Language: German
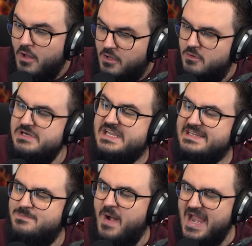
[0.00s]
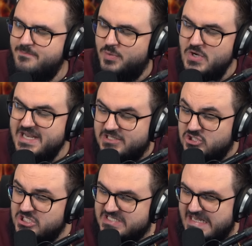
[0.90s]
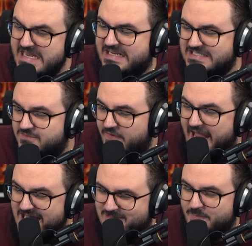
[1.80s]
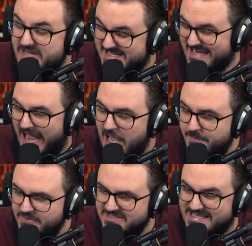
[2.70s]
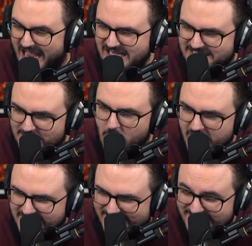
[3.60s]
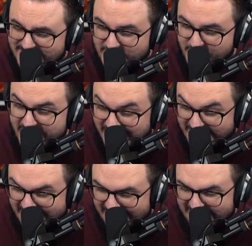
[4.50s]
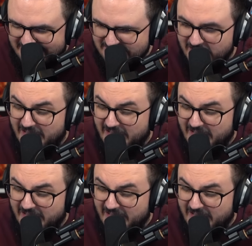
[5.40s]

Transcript: und ich mein politisches linkes Weltbild habe, sagen die Leute das zu mir.